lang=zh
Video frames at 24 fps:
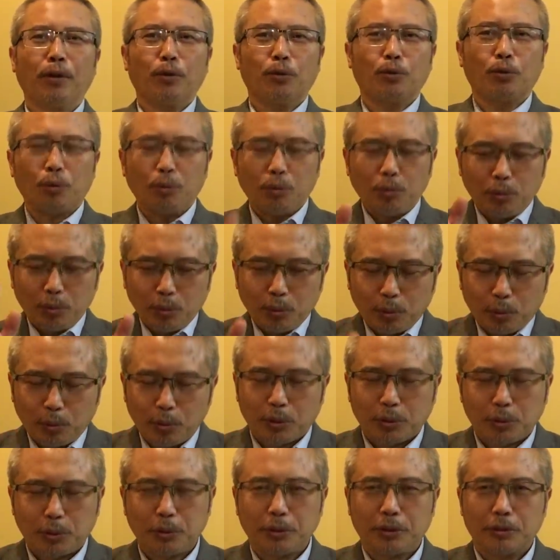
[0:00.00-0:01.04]
中共
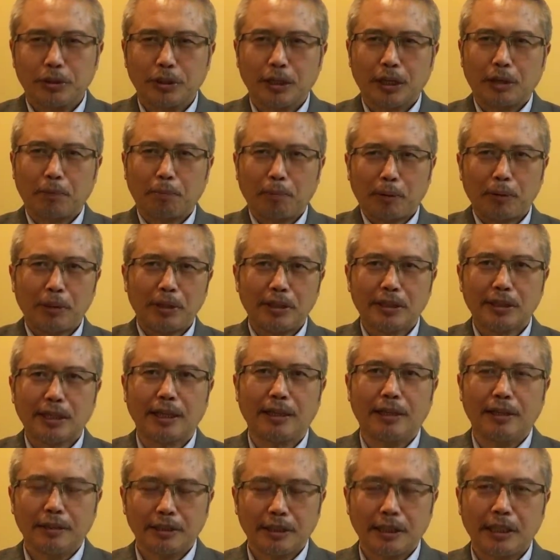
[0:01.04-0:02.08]
过去这个贸易
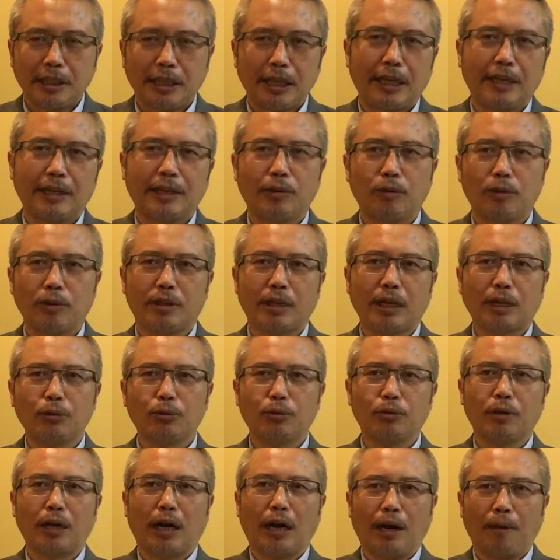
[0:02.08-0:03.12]
战这一年多当
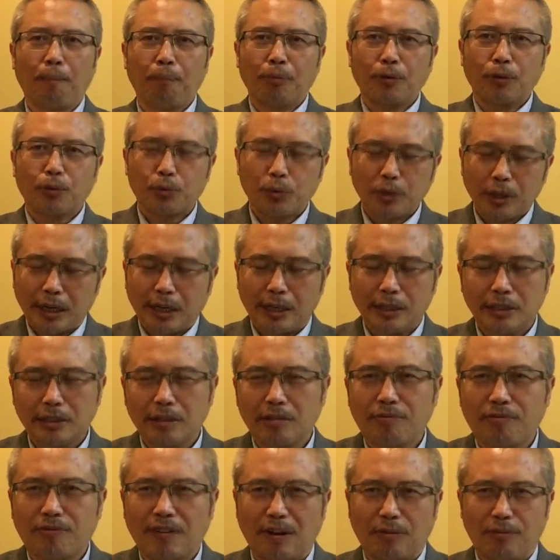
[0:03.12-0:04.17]
中啊，虽然是
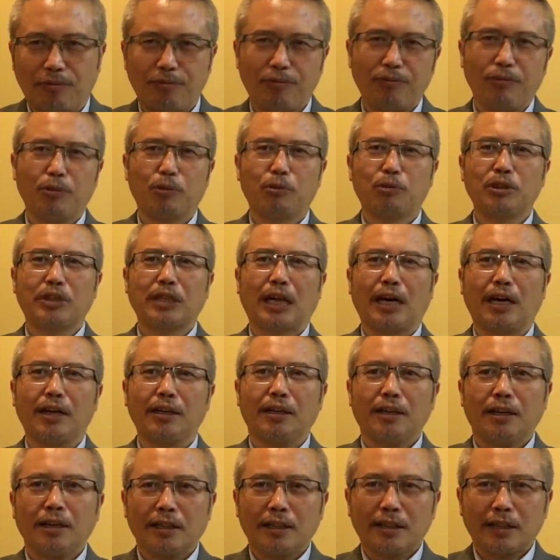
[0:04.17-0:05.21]
反复无常，
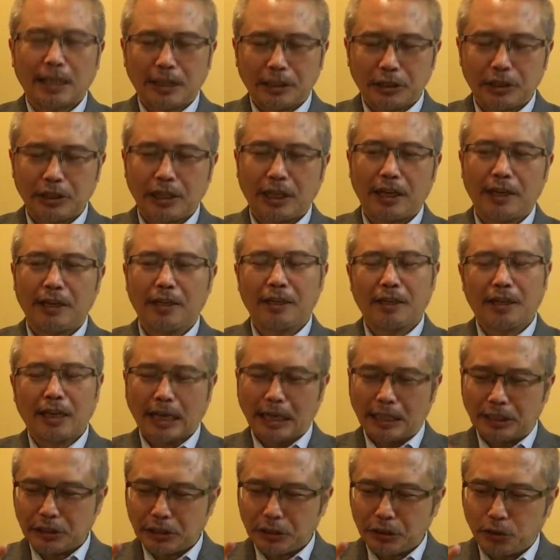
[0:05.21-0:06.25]
但是呢
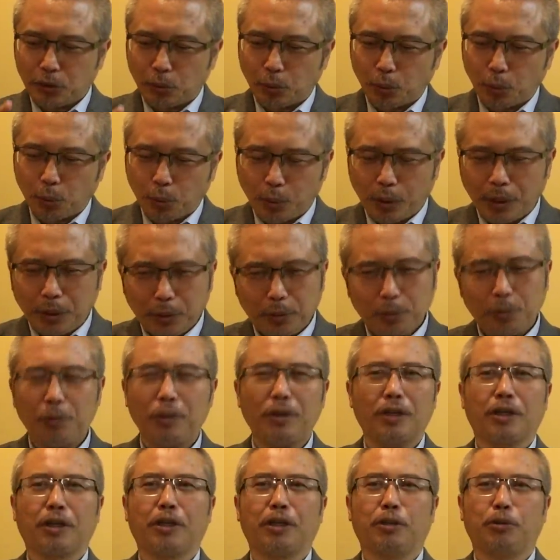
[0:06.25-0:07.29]
还是有规
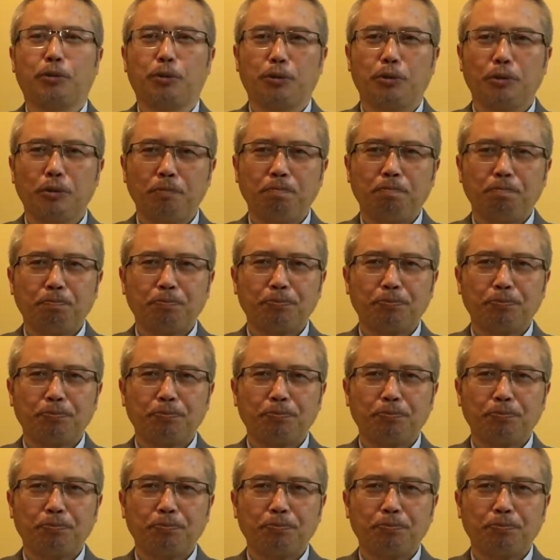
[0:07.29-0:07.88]
律可循。